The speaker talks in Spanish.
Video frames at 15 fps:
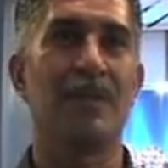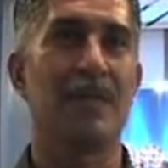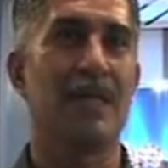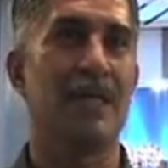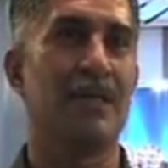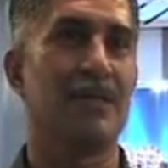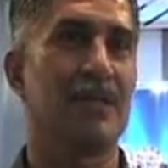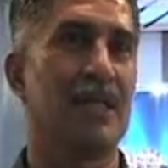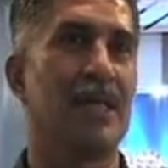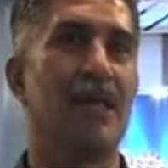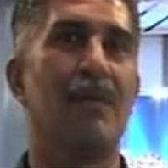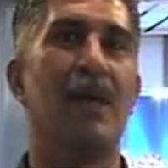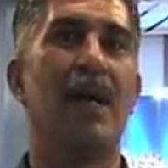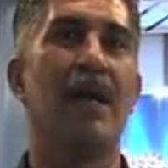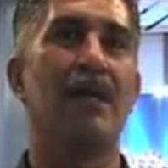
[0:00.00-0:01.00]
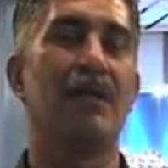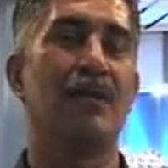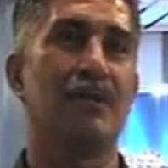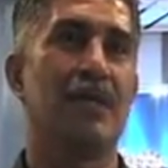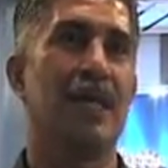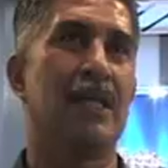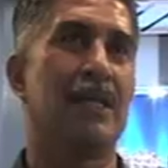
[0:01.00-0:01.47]
porque nos ha, llevado,
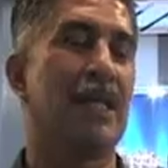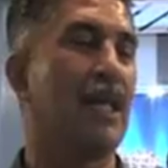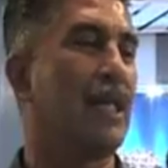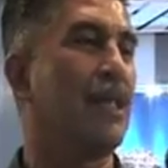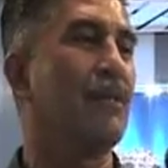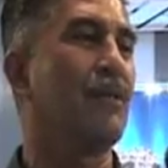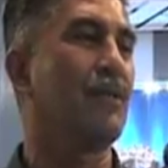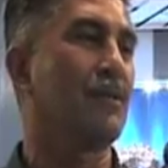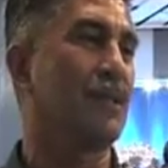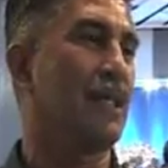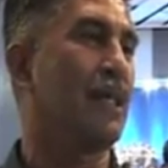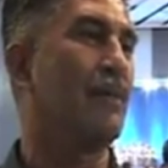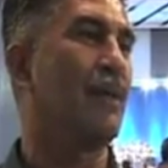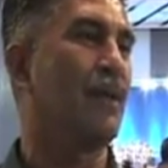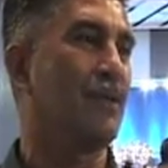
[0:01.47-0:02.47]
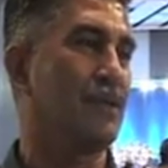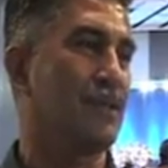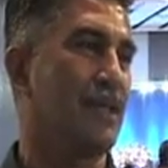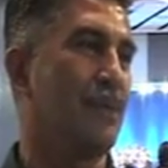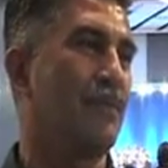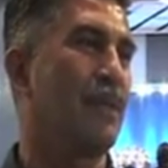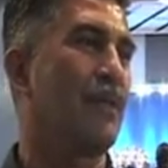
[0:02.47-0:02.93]
nos ha traído y nos ha llevado
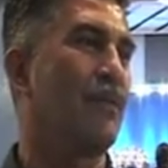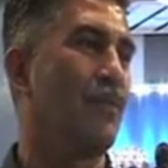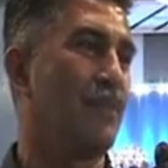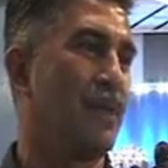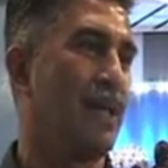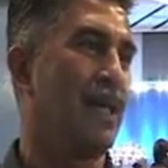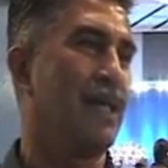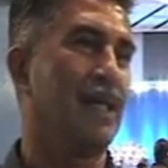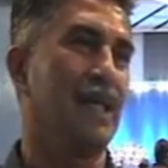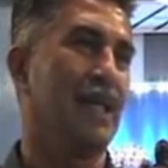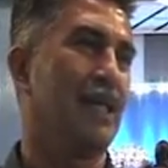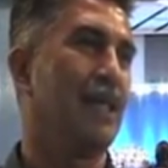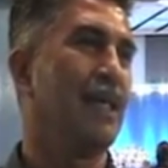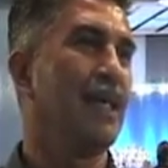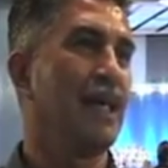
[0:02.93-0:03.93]
siempre con bien y